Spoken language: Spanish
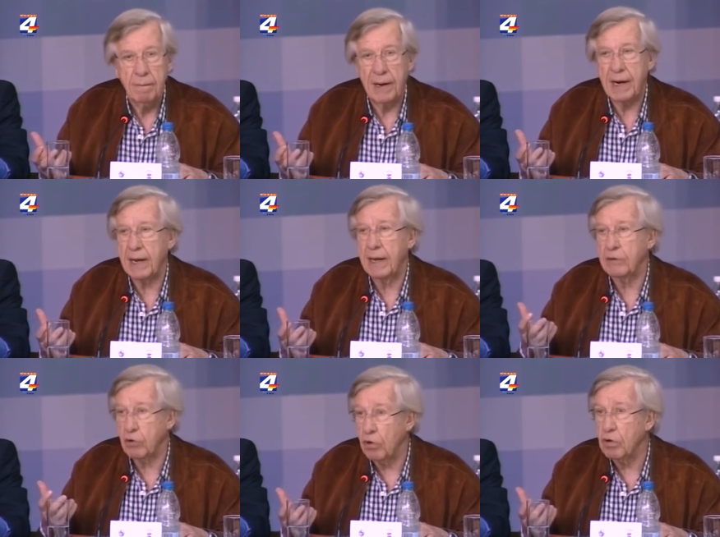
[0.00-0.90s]
para
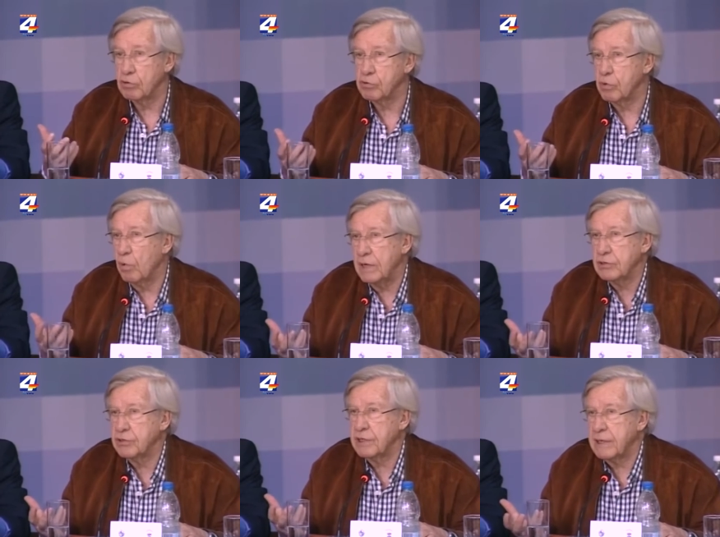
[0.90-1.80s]
que todos los
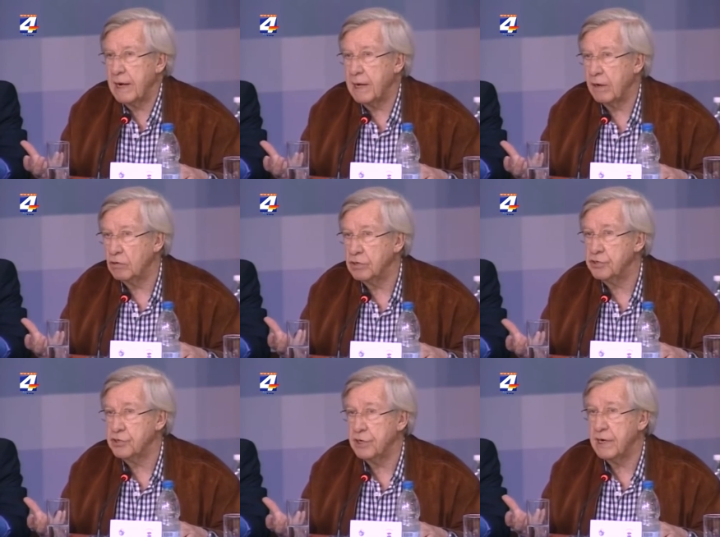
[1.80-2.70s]
uruguayos estén en
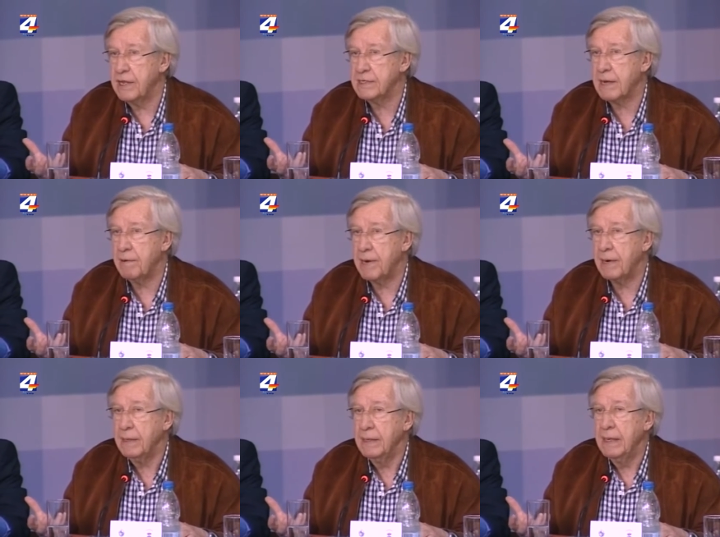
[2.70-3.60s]
condiciones de
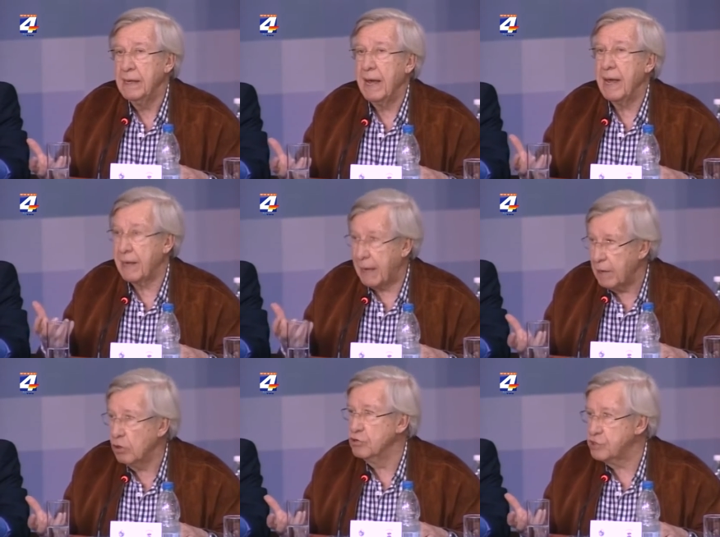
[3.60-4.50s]
saber en
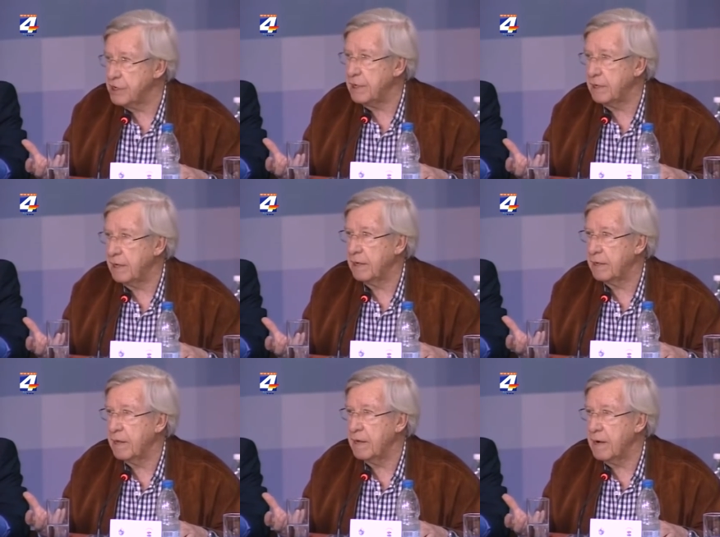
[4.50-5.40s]
qué consiste
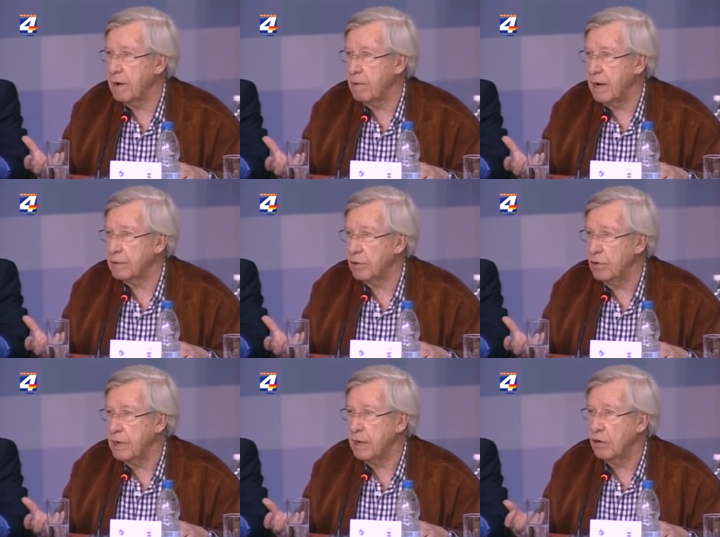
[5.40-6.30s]
este dinero
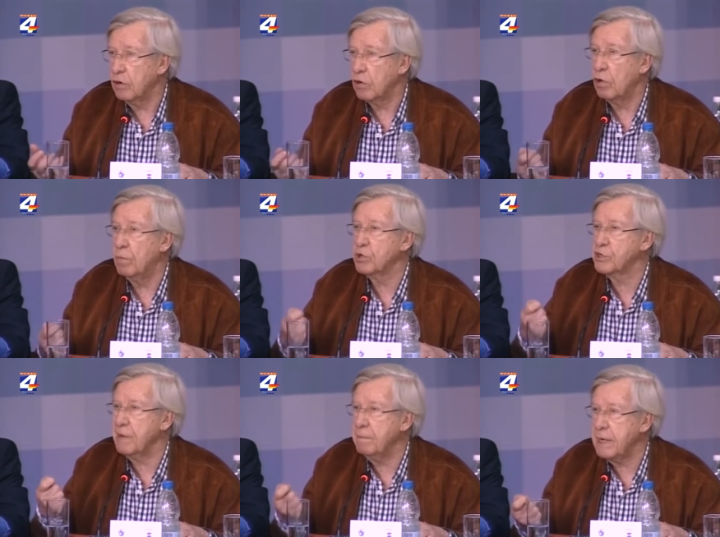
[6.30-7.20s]
electrónico, cómo
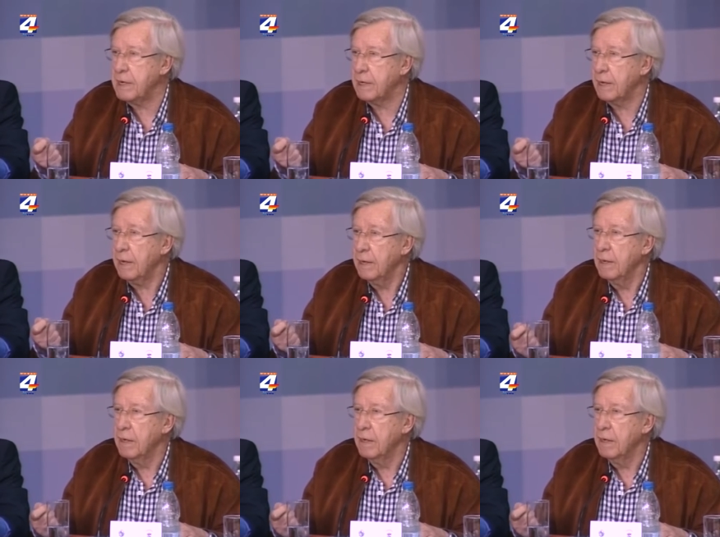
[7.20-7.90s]
se emite,